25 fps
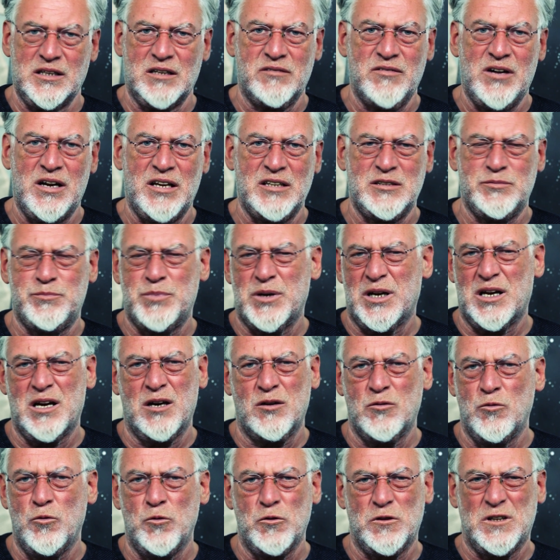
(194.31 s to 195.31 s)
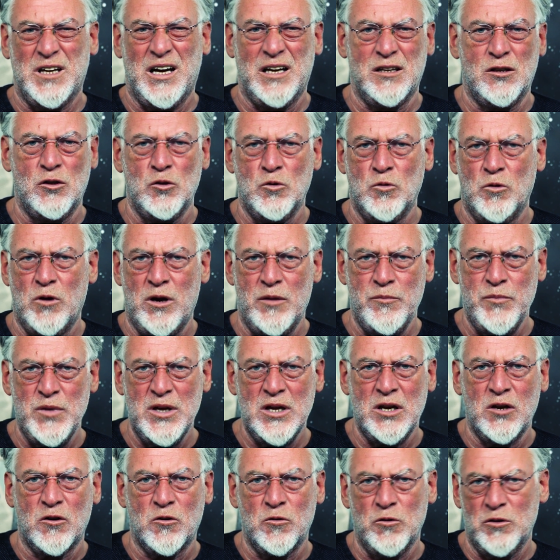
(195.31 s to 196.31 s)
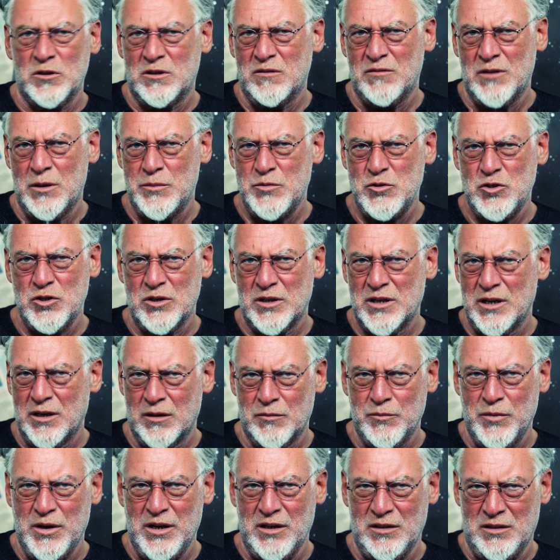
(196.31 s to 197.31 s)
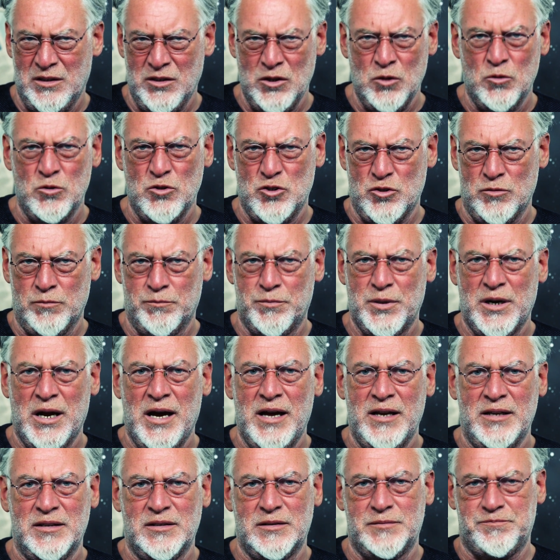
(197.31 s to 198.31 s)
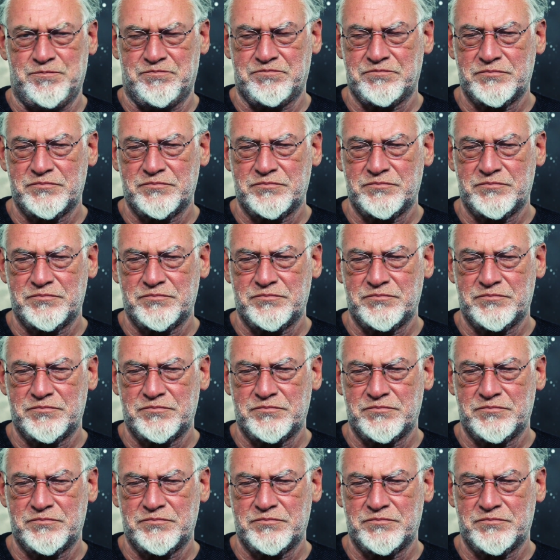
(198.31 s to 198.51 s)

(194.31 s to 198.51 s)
Говорить про какую-то одну Америку – это вообще как бы это не очень правильно